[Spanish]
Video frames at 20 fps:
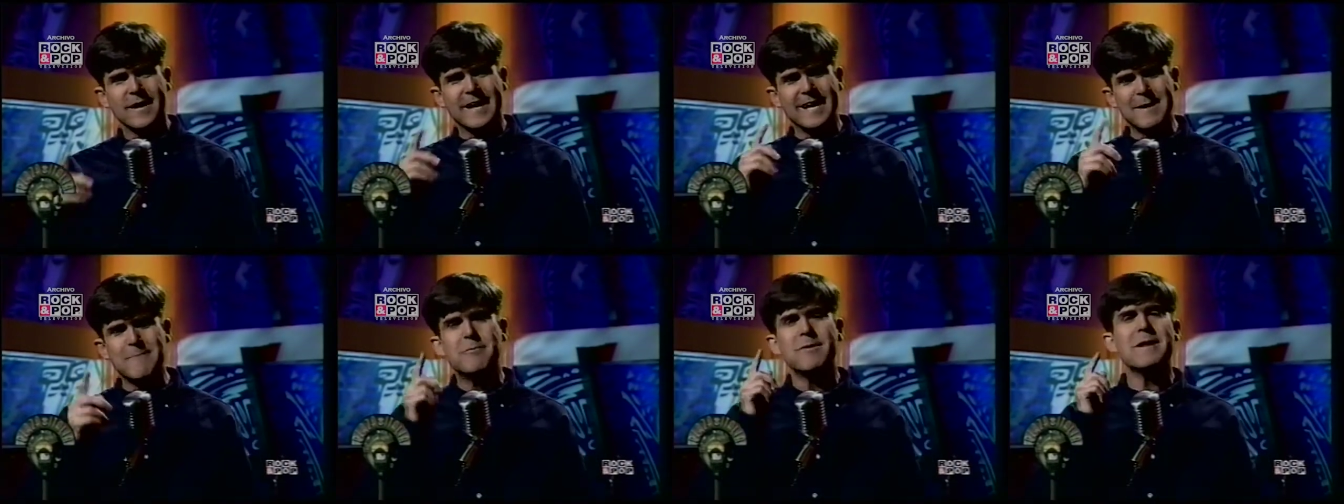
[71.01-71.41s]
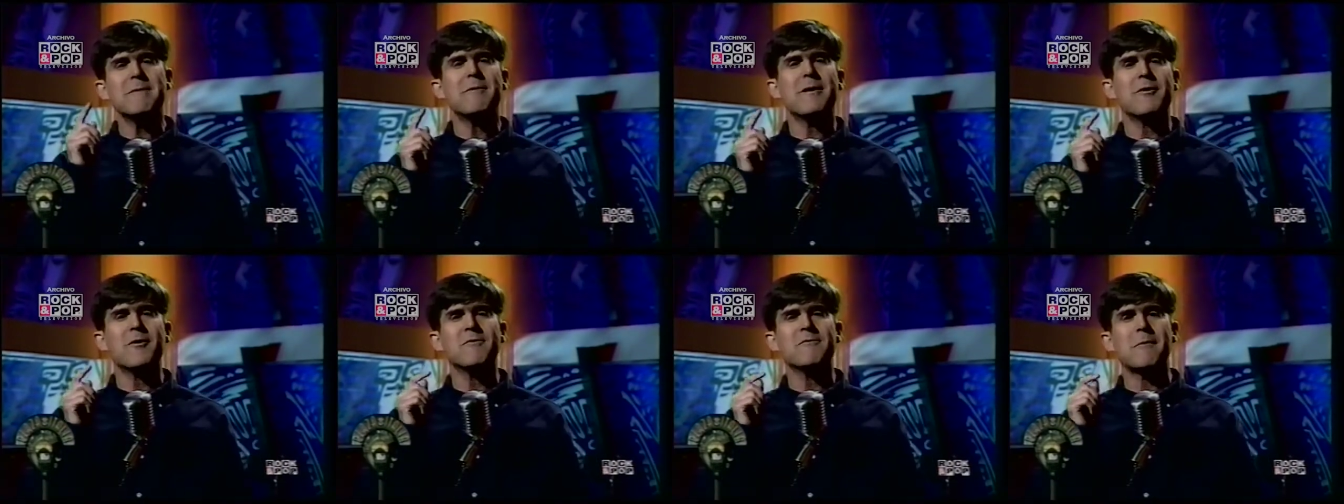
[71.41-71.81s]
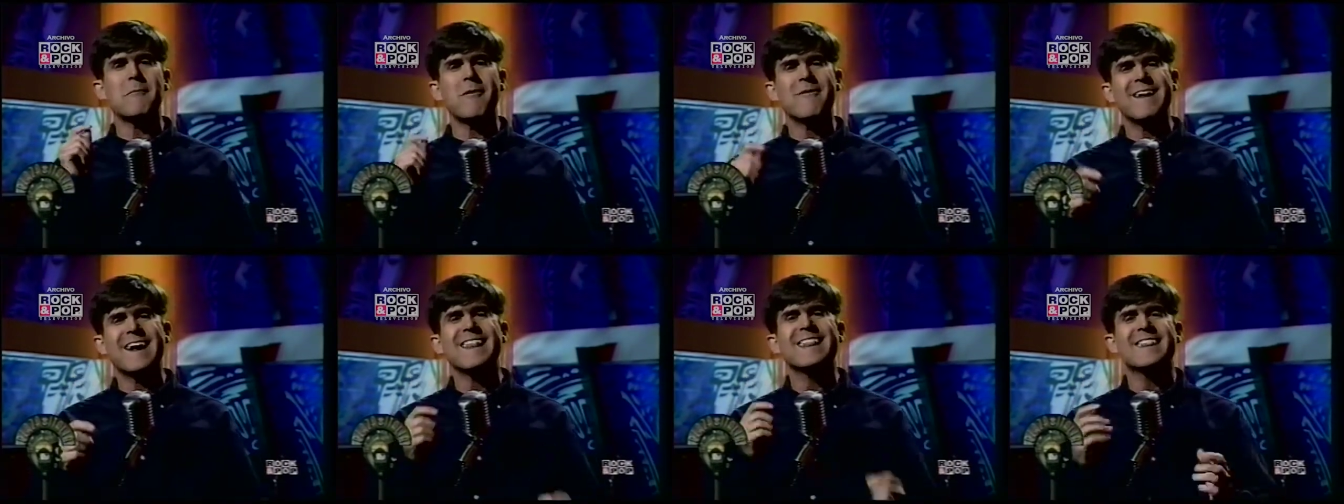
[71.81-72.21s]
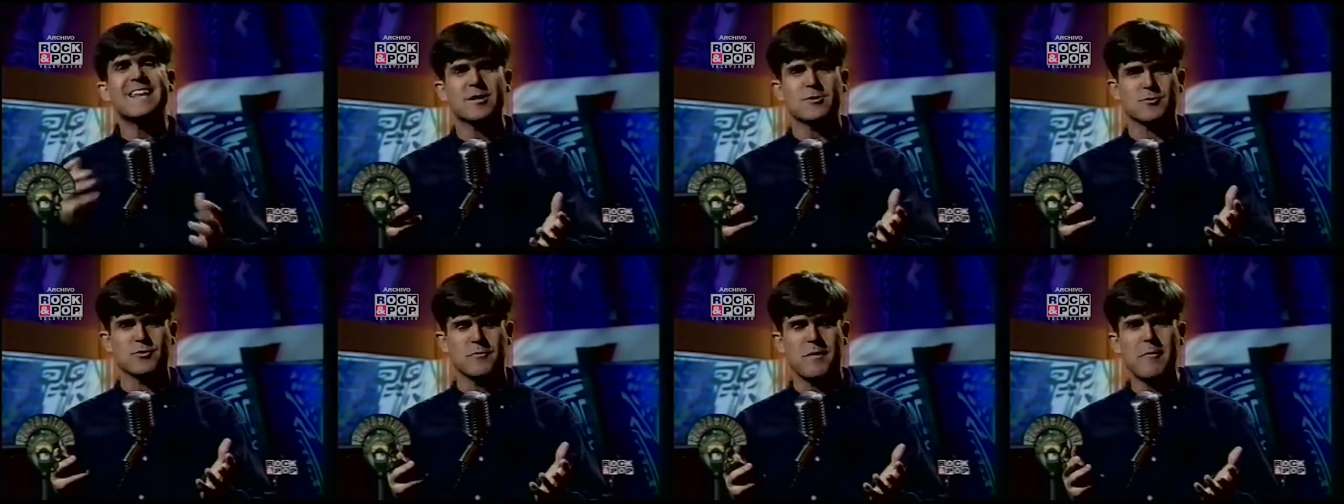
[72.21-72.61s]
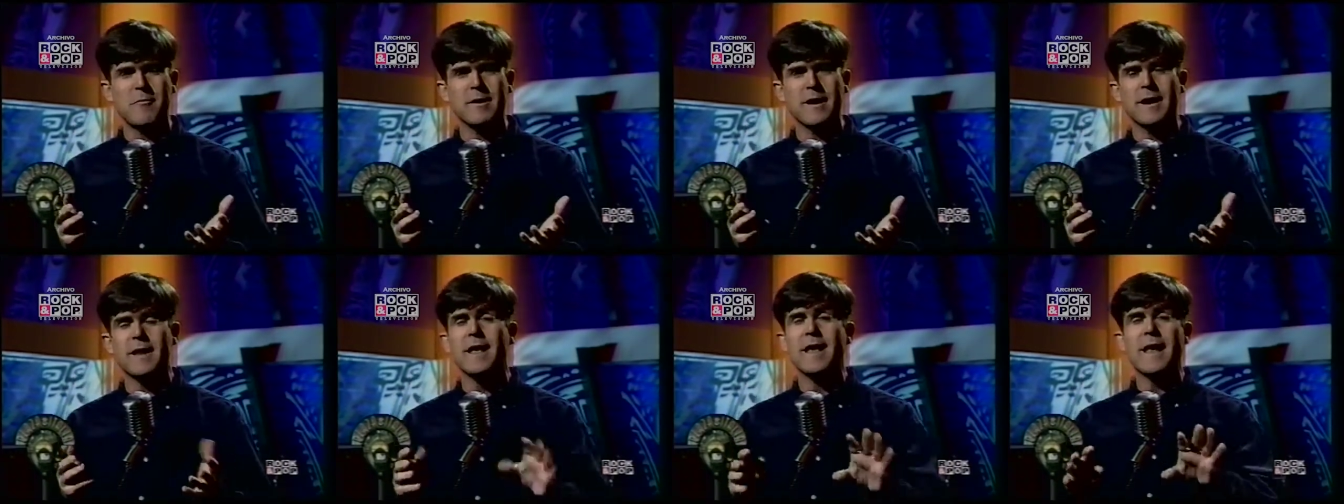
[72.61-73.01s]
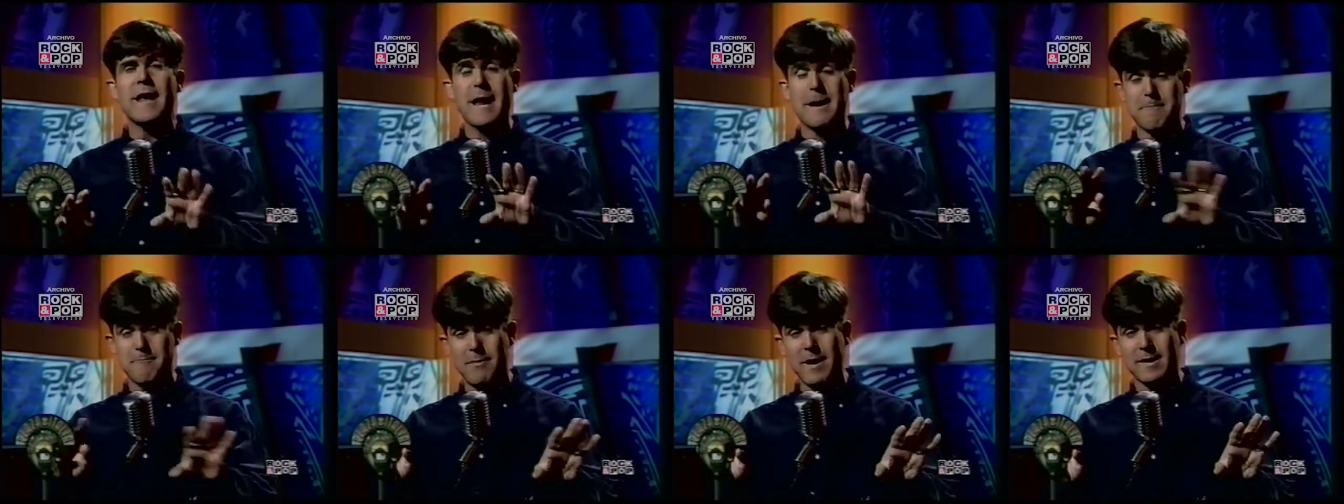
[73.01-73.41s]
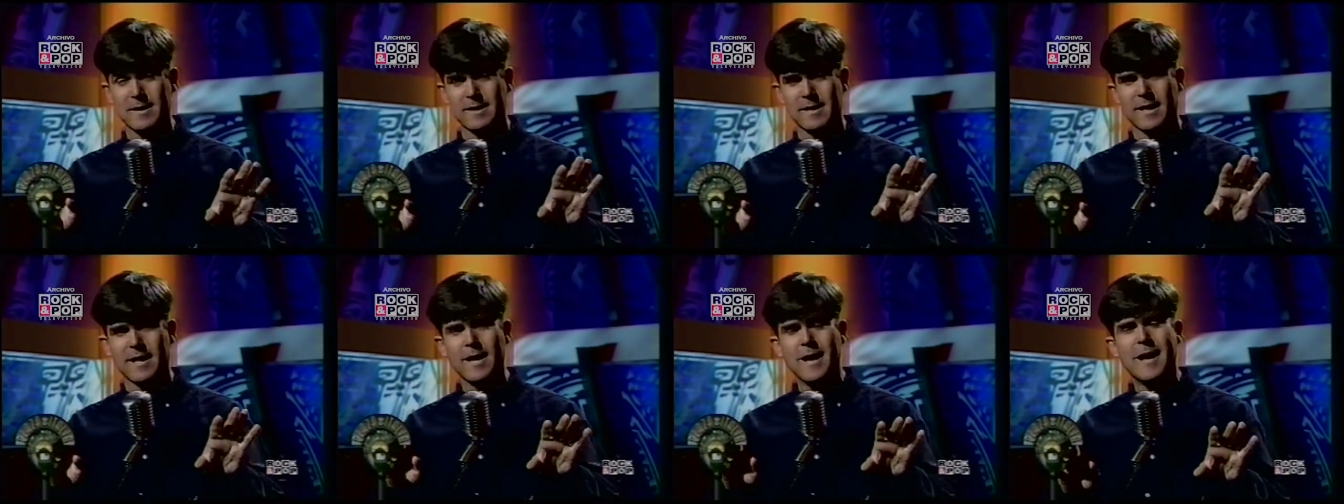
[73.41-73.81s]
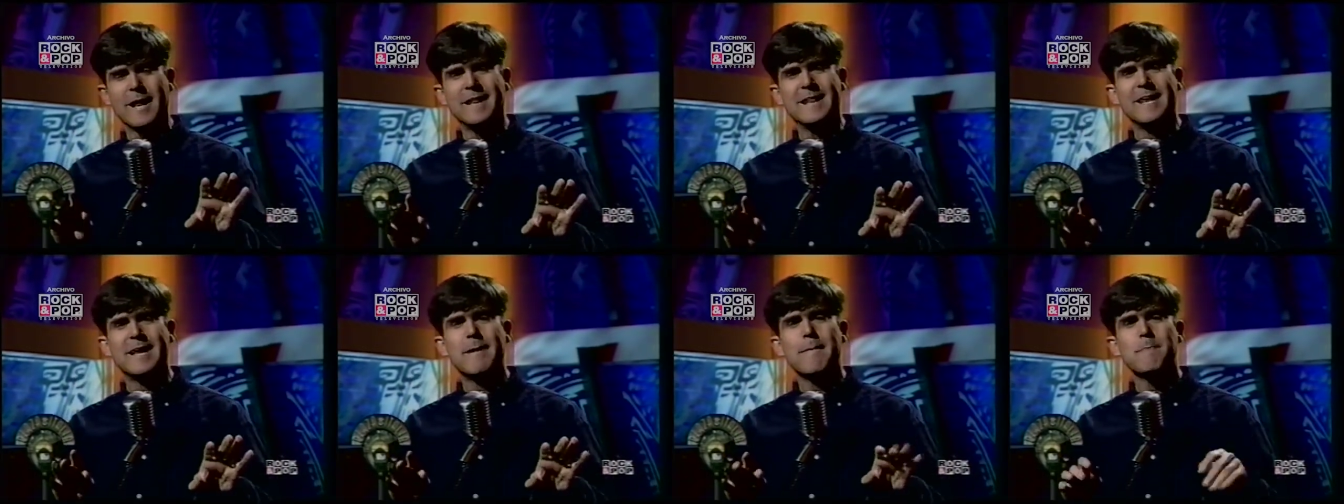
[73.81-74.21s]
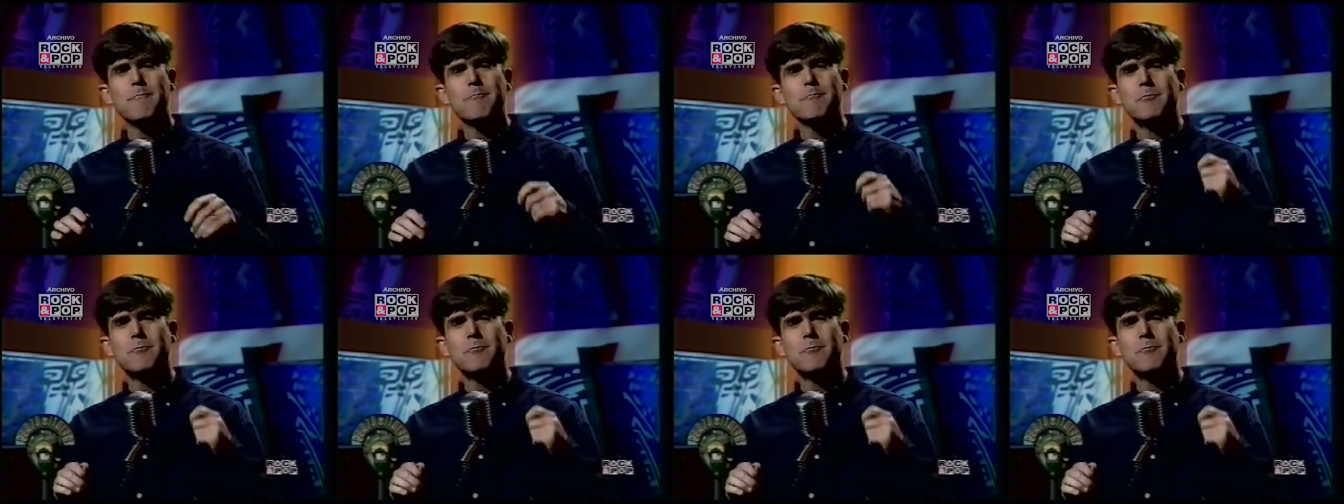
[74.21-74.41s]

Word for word: En el programa de hoy vamos a hablar de eso. Vamos a hablar en parte de